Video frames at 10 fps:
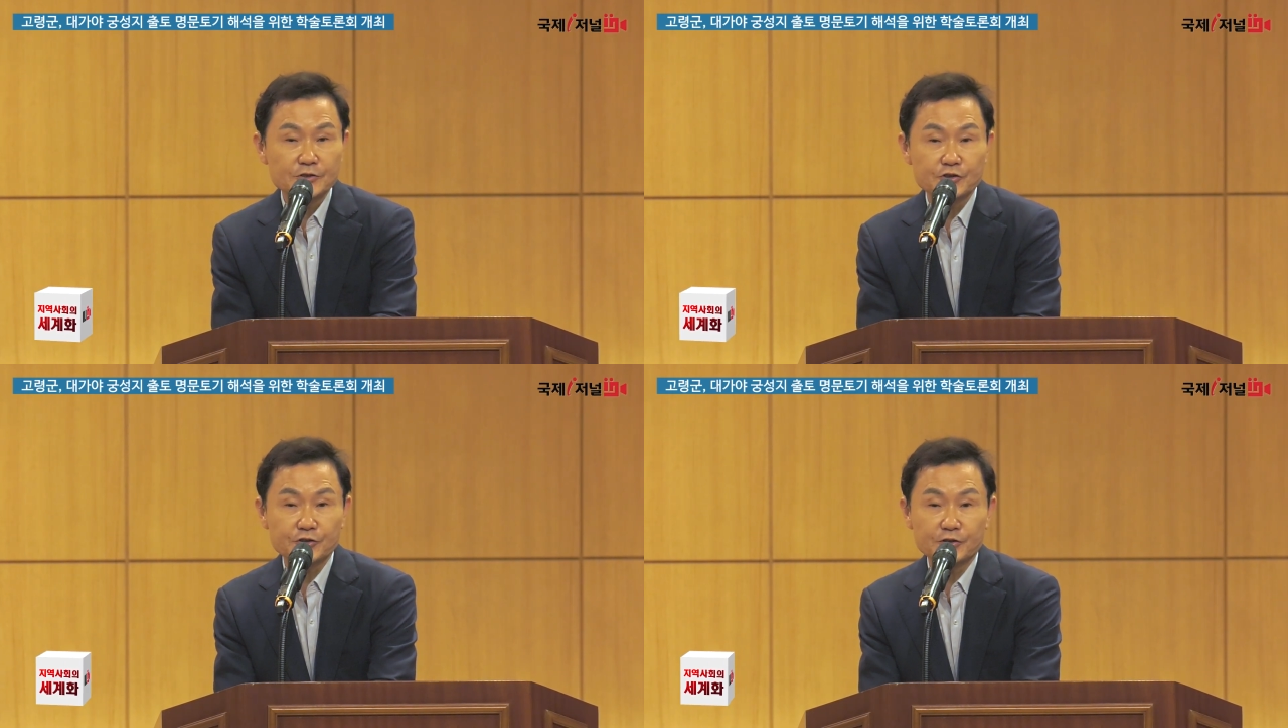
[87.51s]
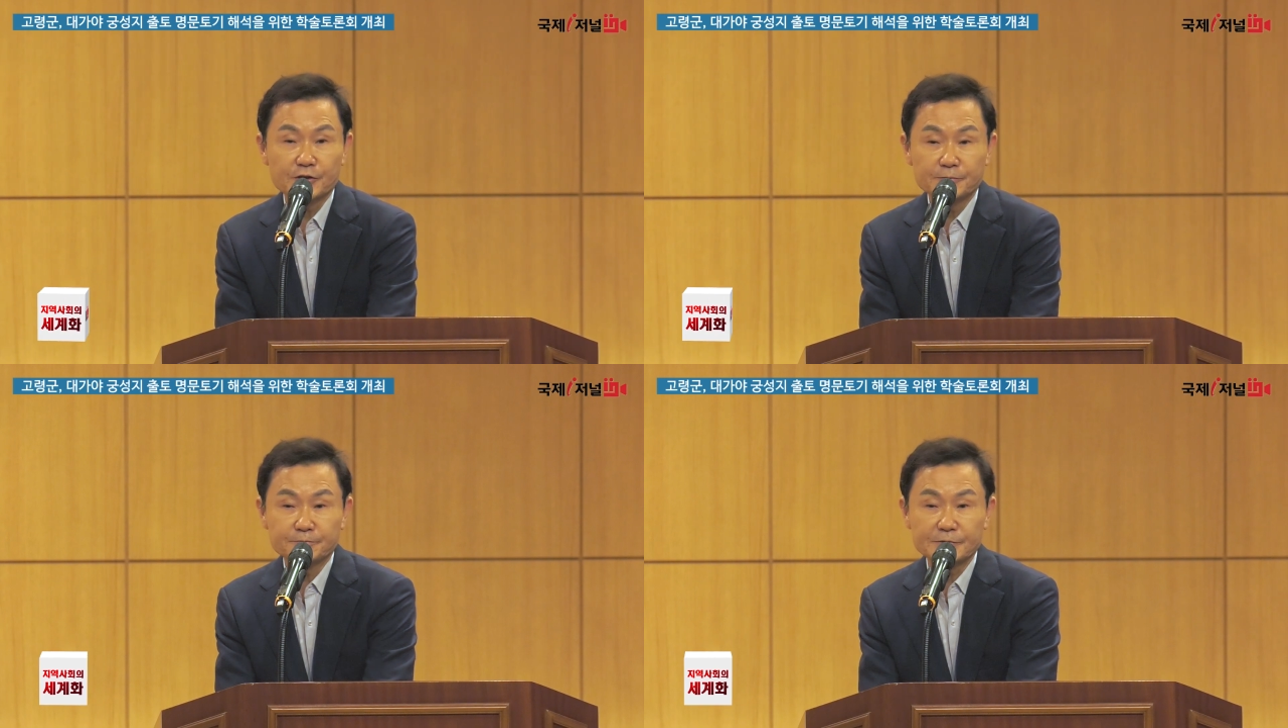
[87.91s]

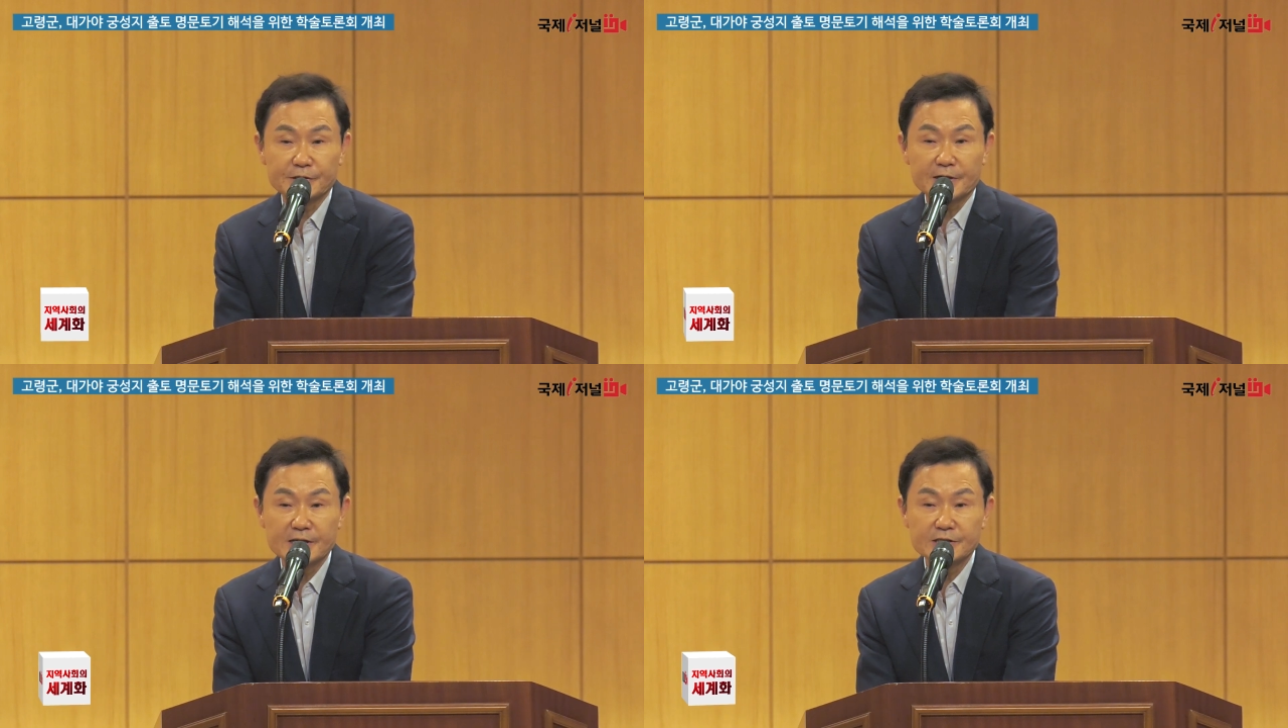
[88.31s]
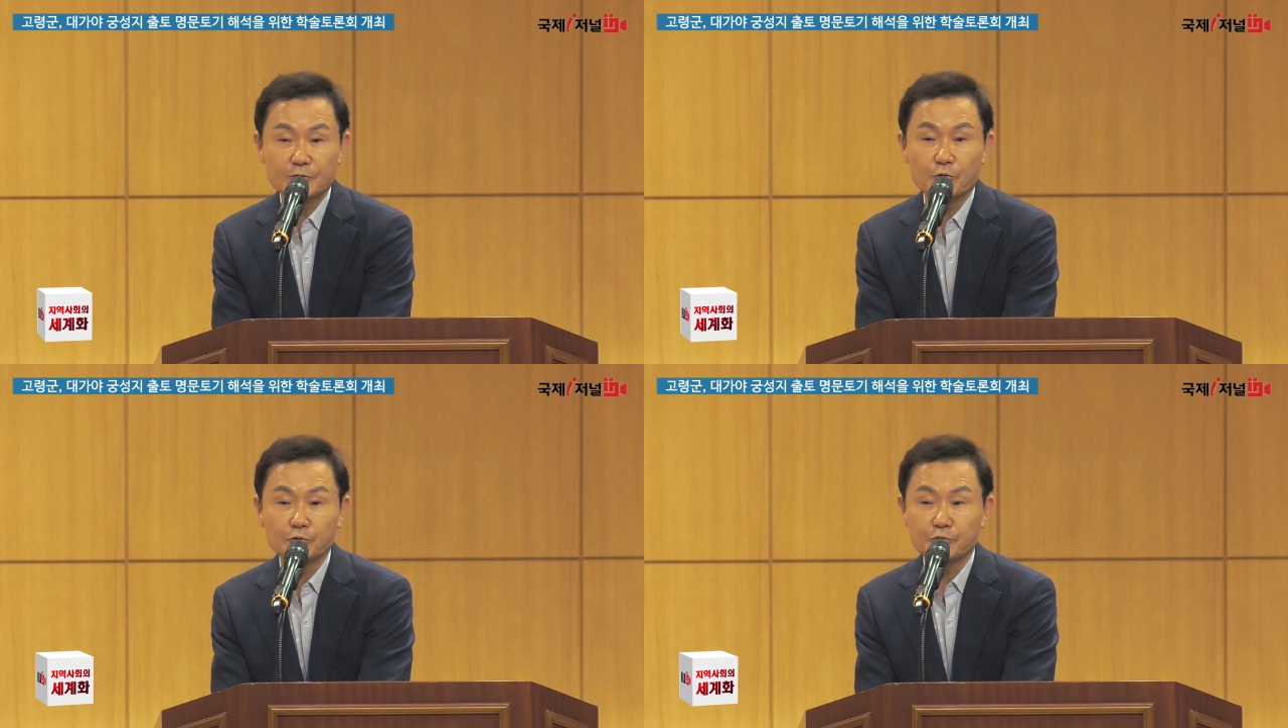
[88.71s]
지금 여러 가지
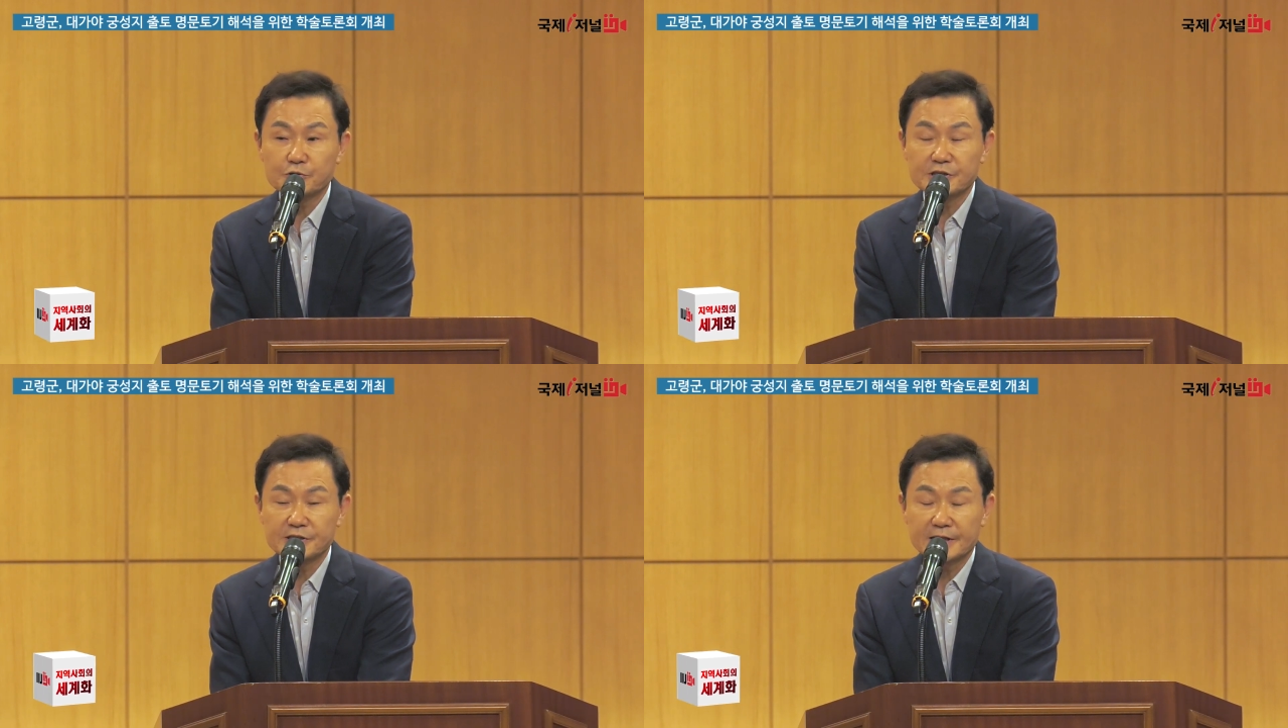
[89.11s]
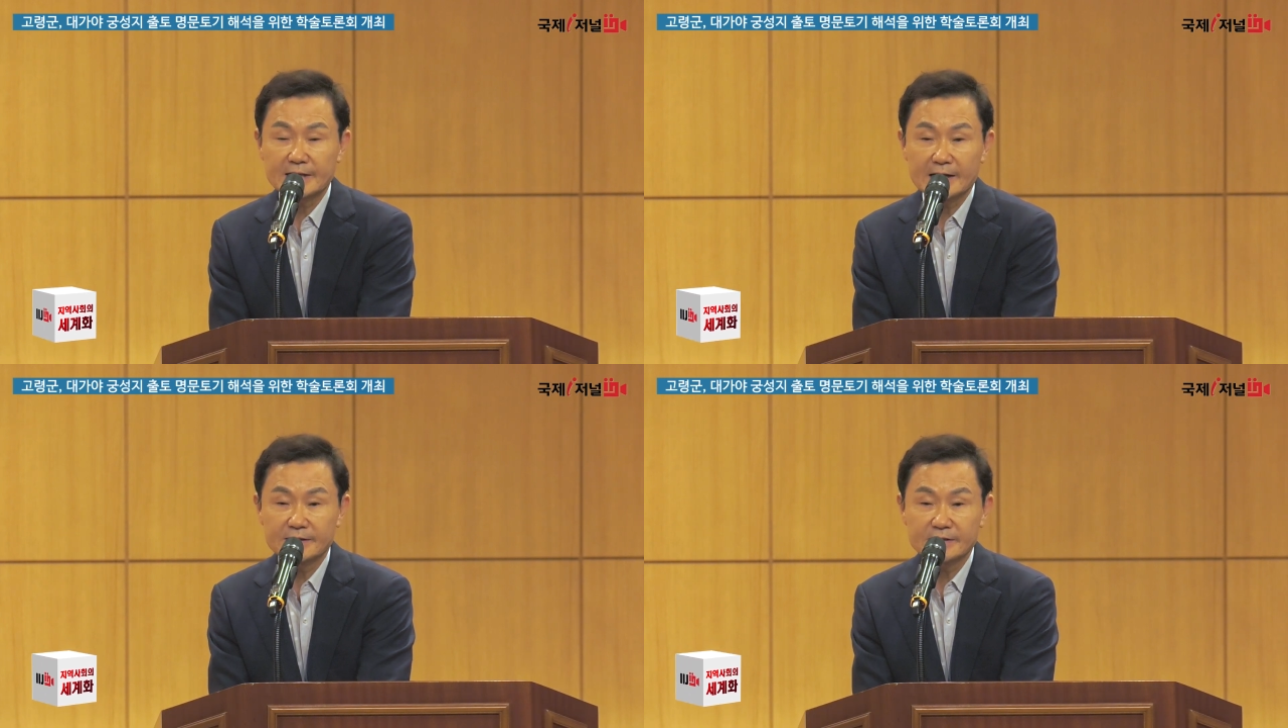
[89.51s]
고도 지정에
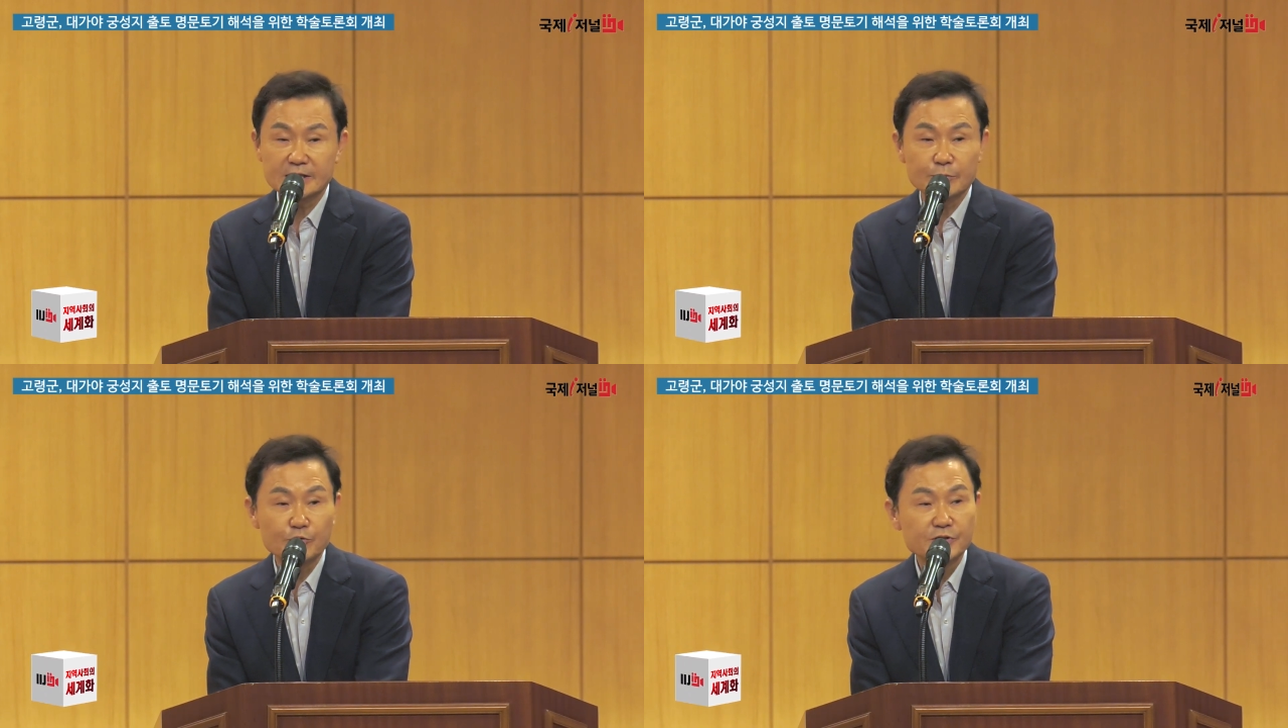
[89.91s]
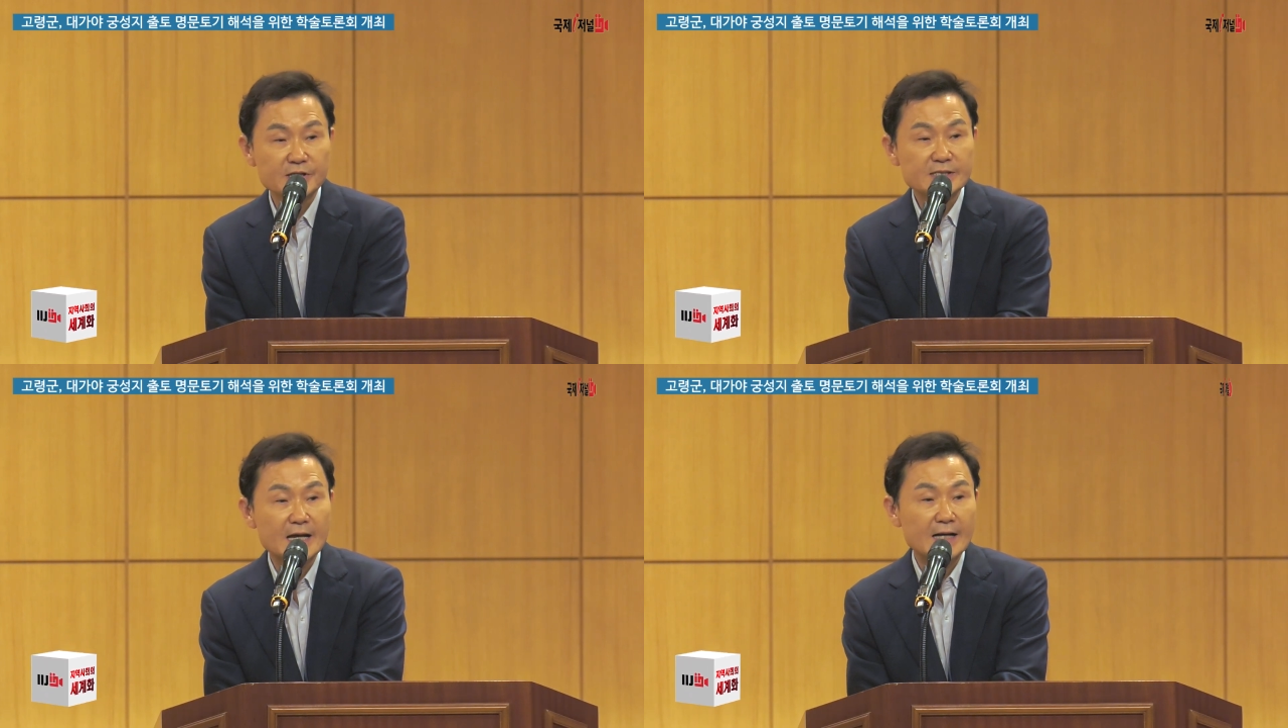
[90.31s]
따른
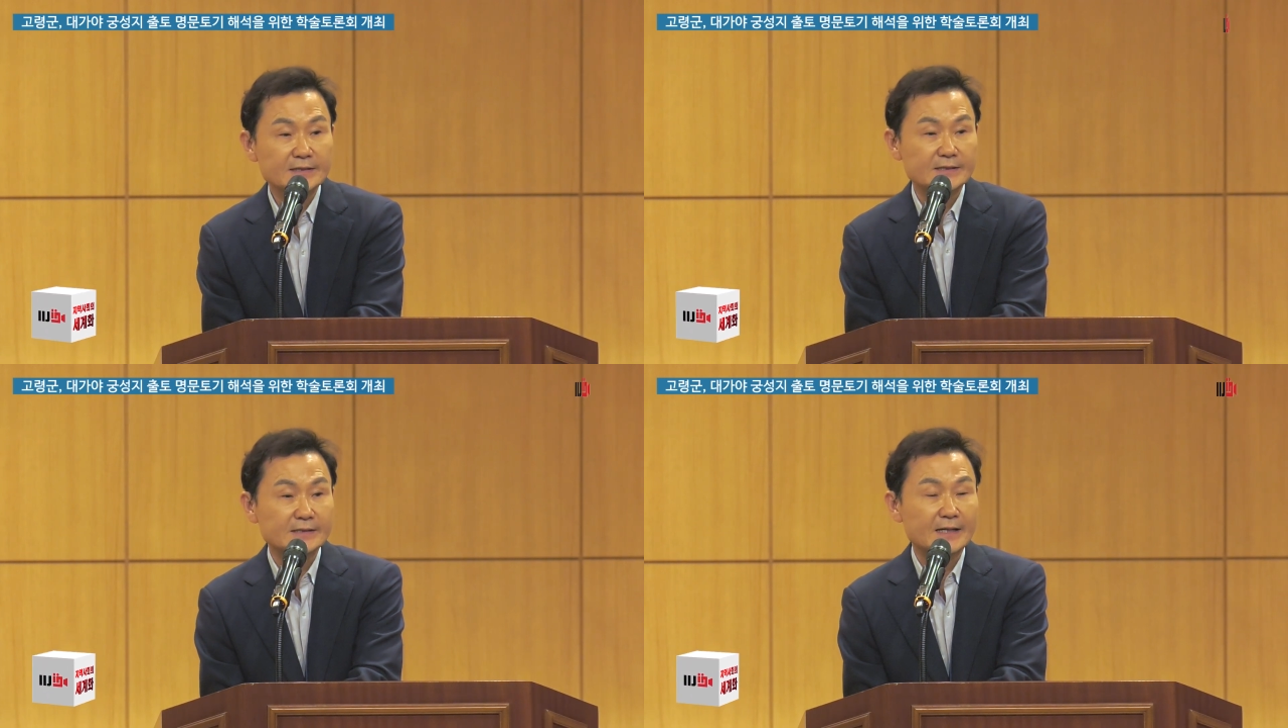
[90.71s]
기본적인 사항들을